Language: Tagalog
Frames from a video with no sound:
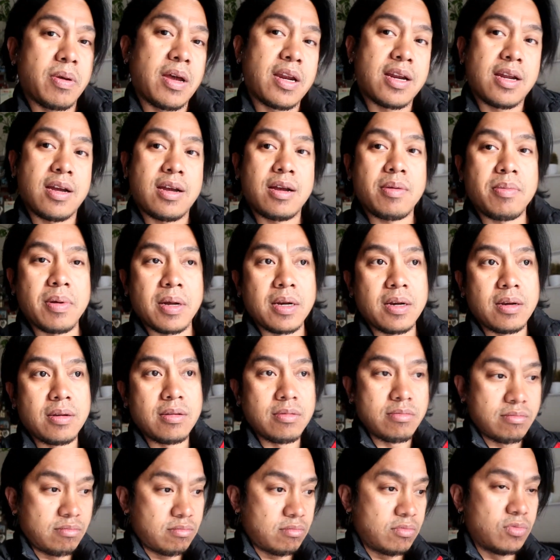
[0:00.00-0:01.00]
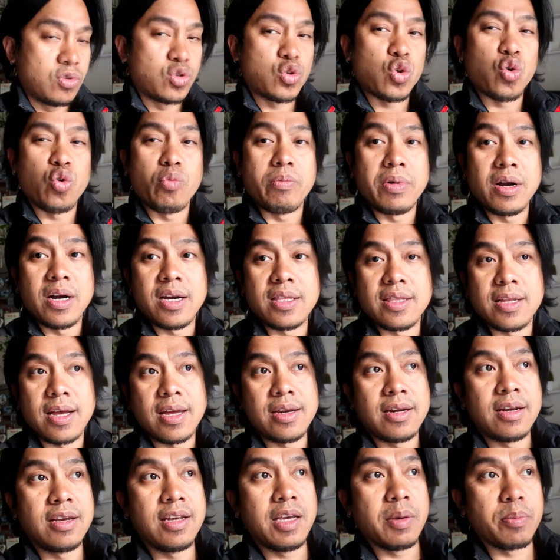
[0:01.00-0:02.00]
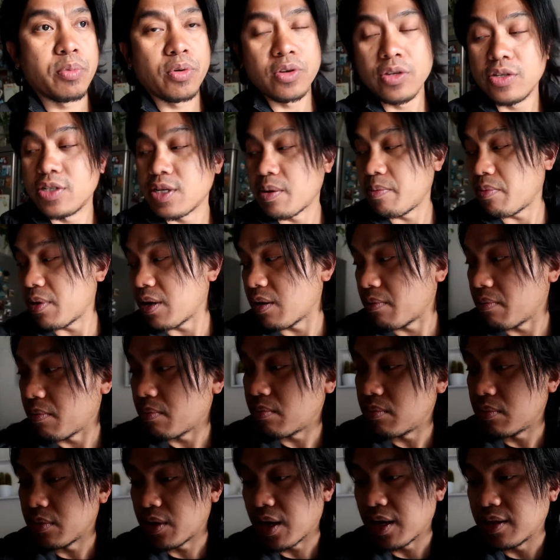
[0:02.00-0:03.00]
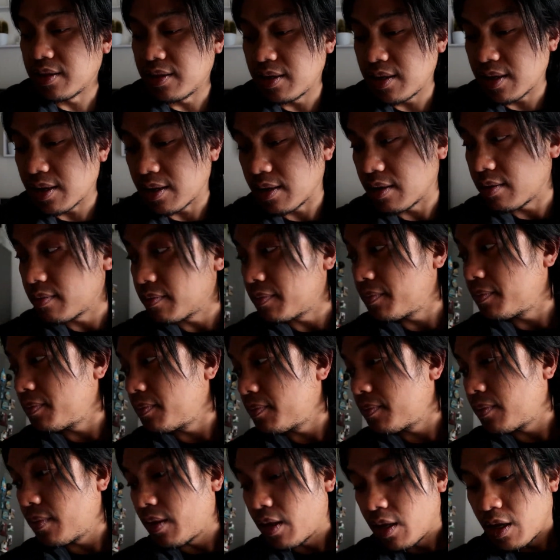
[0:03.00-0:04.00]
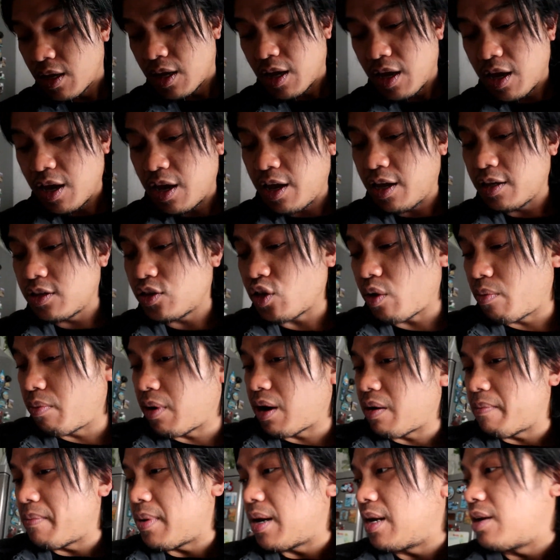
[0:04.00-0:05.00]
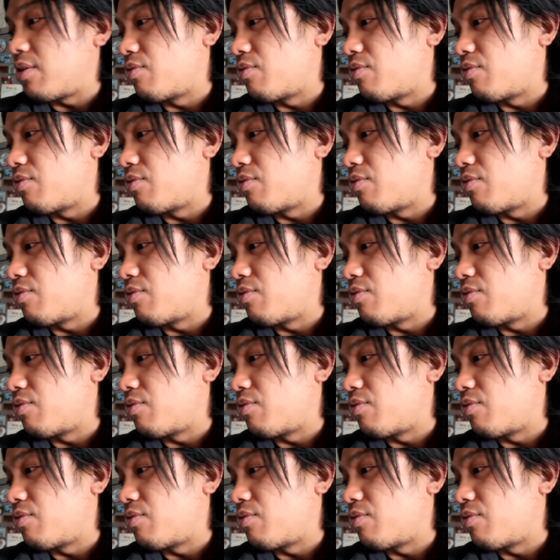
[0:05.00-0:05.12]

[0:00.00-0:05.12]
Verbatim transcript: para pag gusto kong maghanda ng hipon, siyempre, ready na. And sobrang mahal